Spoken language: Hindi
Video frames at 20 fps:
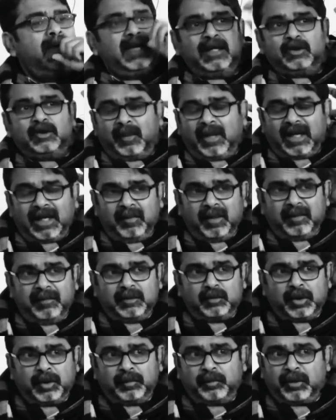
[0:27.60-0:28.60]
लेकिन तुम्हारे मन
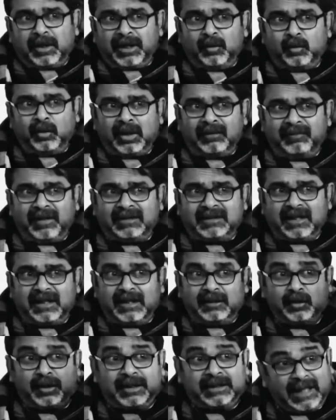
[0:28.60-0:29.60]
में चूंकि पुराने खुराफात चल
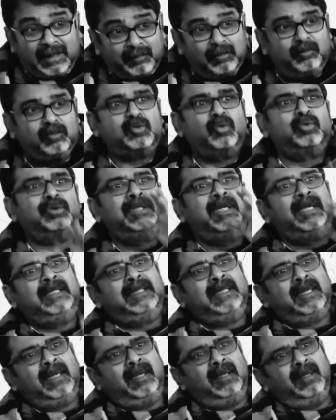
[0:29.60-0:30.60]
रहे हैं तो किताब को वो सोचने
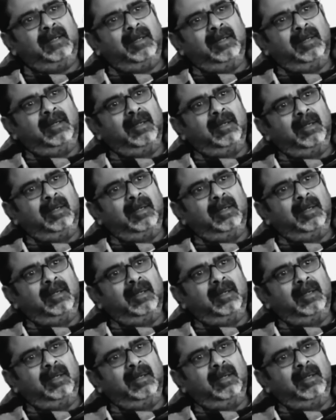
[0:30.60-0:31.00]
नहीं दे रहा है